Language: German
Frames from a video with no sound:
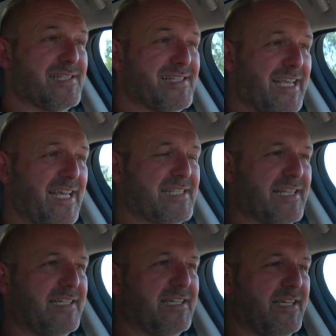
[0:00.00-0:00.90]
sehr,
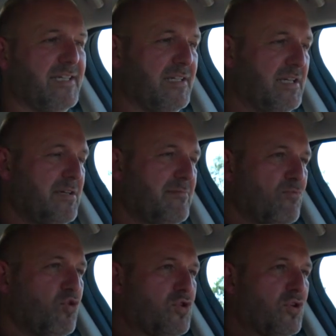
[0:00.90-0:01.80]
sehr gering.
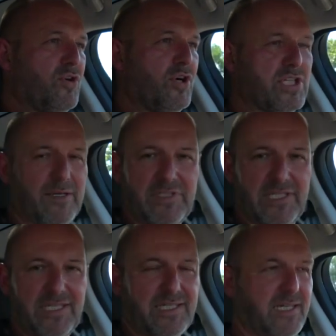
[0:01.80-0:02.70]
Motorgeräusche habe ich
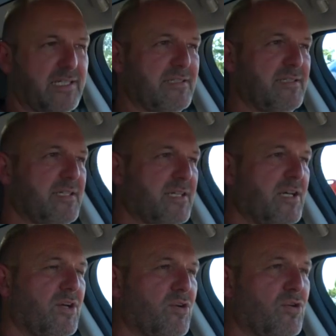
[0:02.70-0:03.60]
eh keine.
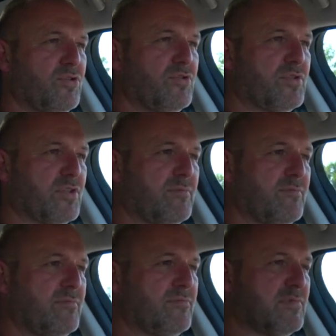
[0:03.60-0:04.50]
Und
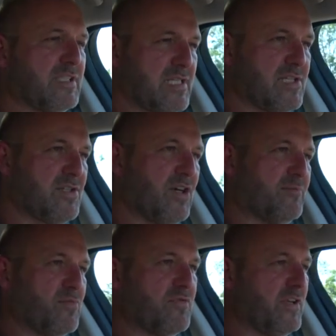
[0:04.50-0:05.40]
ähm, das ist eine
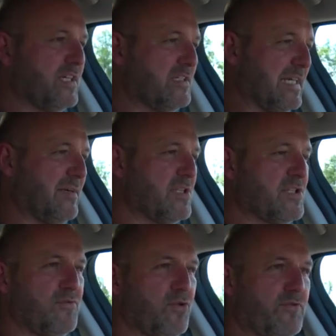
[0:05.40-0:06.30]
Atmosphäre, in der kann man
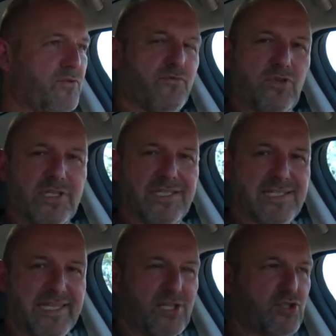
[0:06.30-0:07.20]
sich wohlfühlen. Wirklich
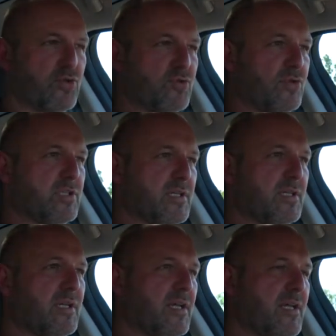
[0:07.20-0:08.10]
sehr schön ruhig.
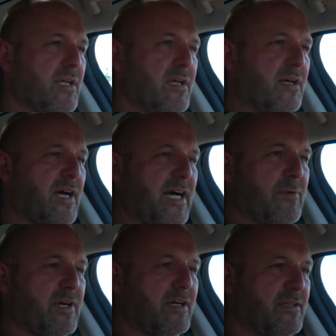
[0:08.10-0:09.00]

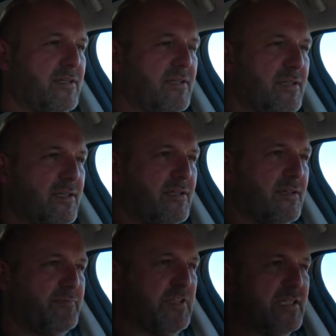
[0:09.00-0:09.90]
Aber
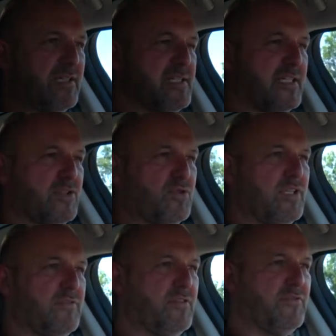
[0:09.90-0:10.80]
mich interessiert
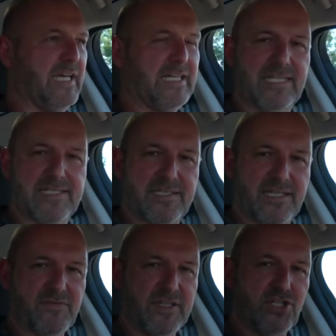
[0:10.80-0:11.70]
natürlich, wie verändert sich
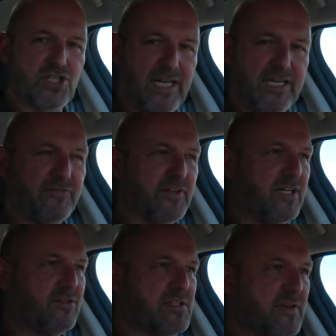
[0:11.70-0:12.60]
das, wenn ich schneller
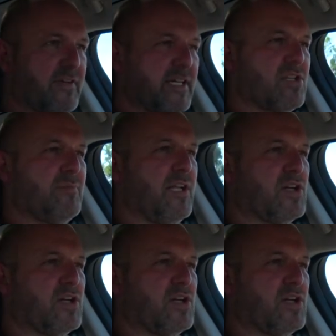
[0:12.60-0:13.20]
fahre. Und das werden wir jetzt nochmal